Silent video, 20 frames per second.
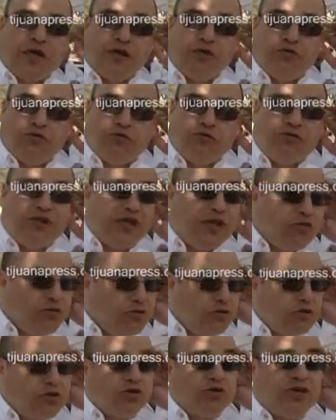En un
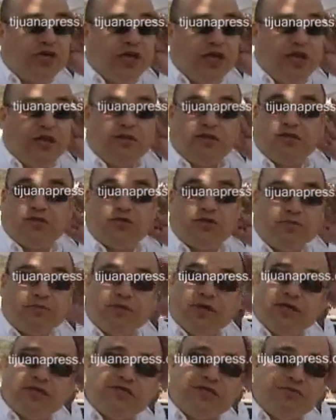adulto generalmente son
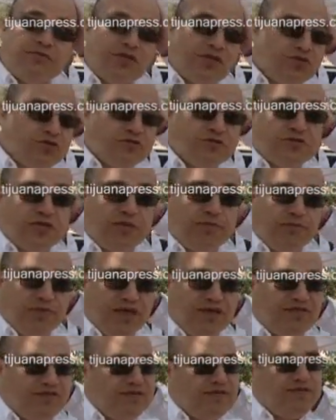padecimientos de
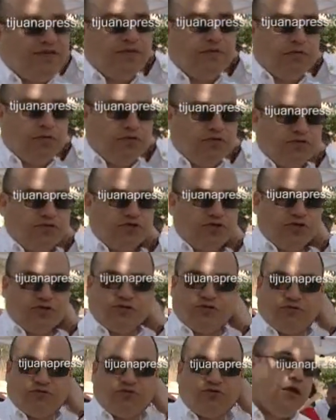meses de
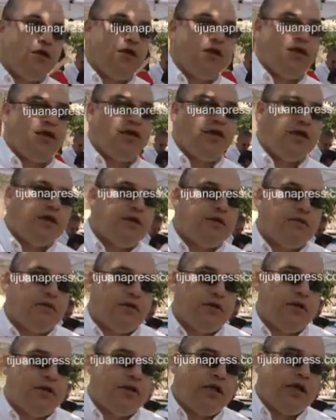evolución. Y
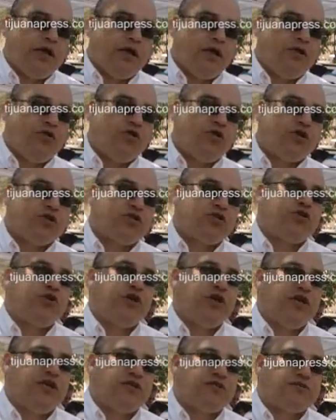el
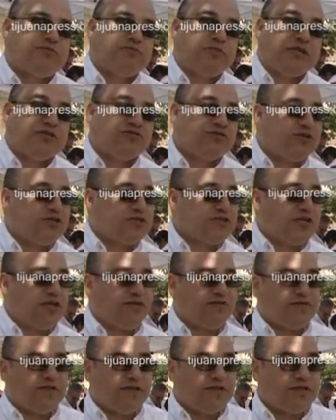otro es personas que
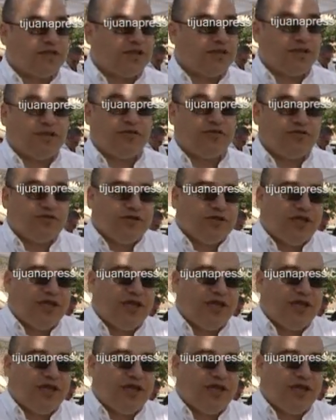la están tratando